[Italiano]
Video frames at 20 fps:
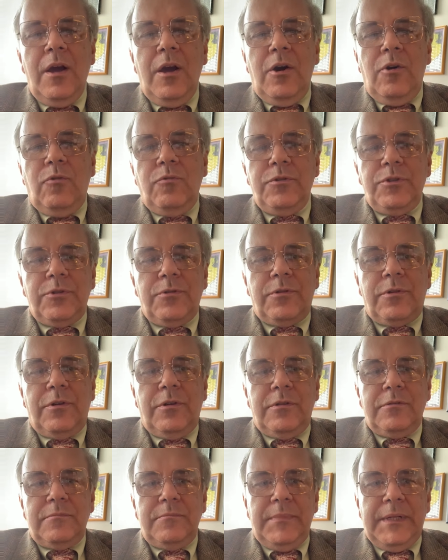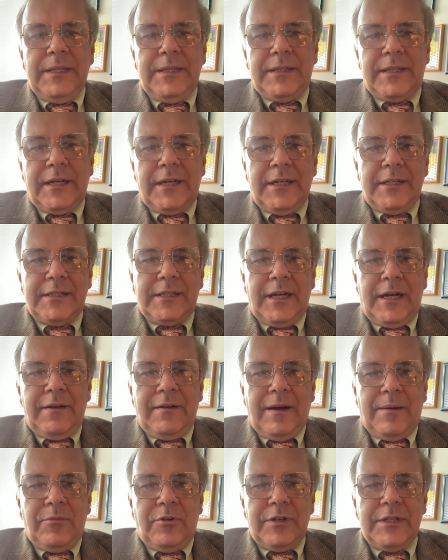Un giorno, mentre
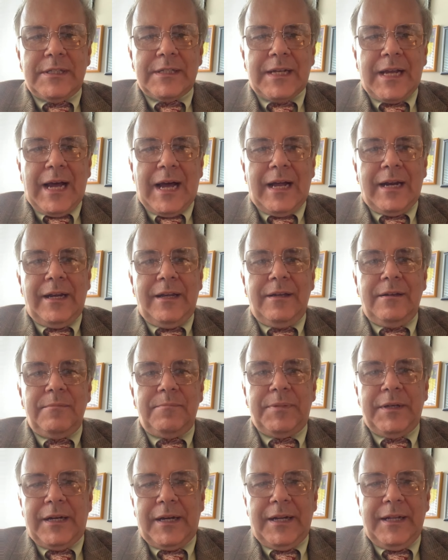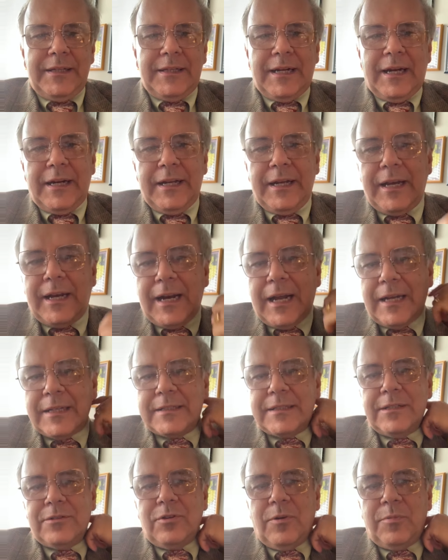salivamo le scale per rientrare in
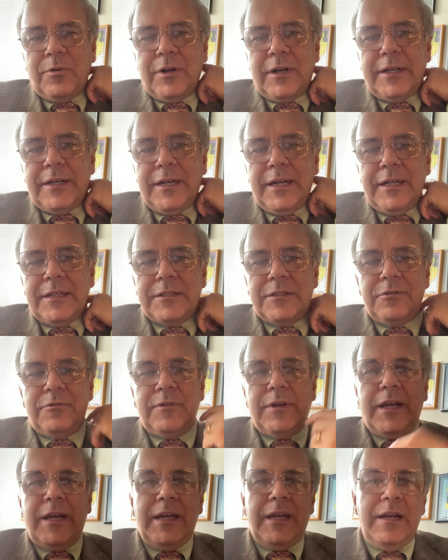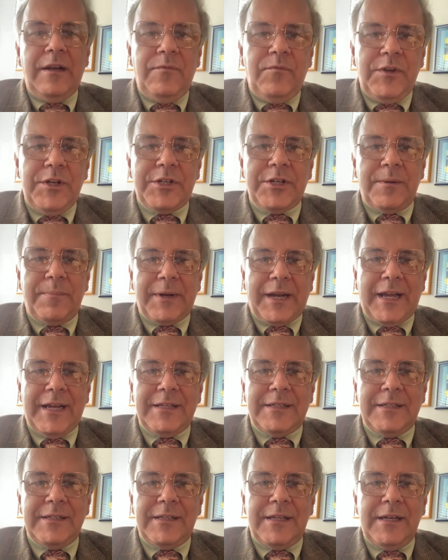classe dopo la ricreazione, il
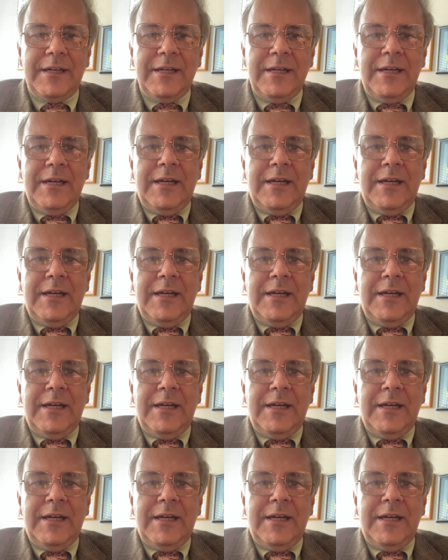vicepreside,